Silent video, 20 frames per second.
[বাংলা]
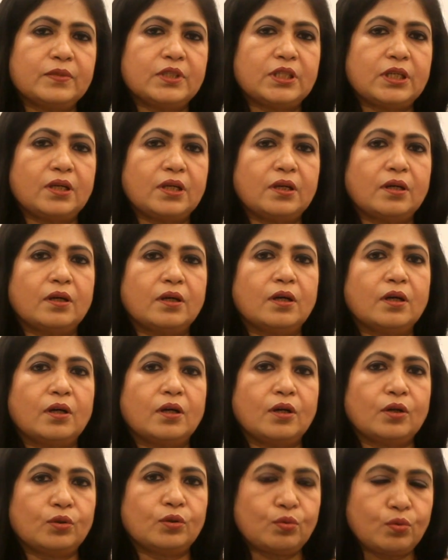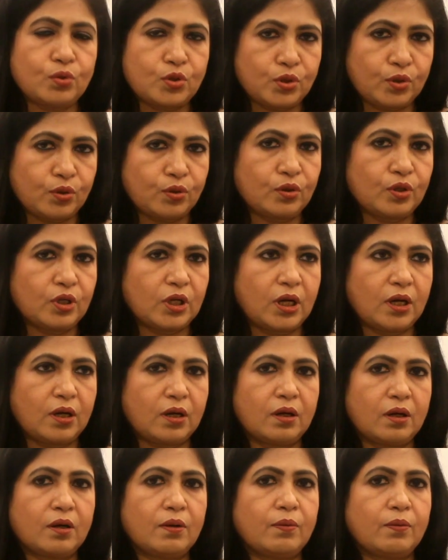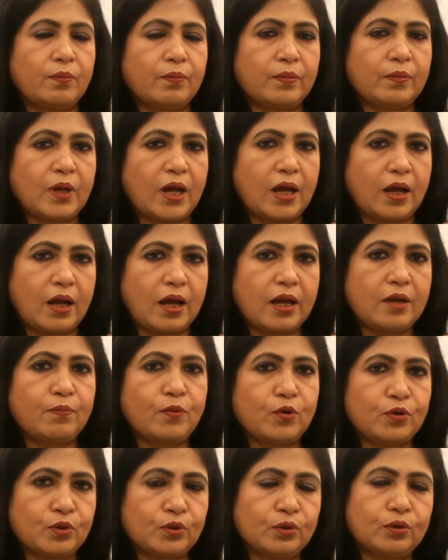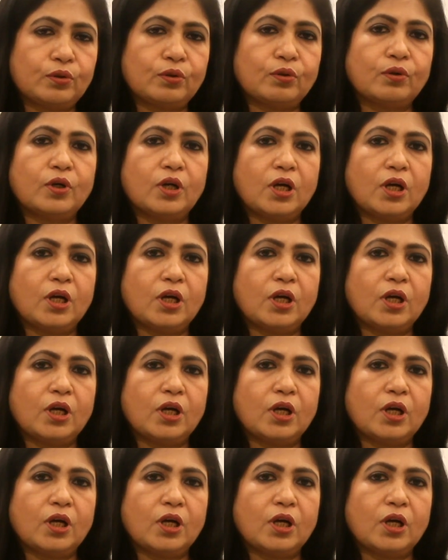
যে দুজন এ পর্যন্ত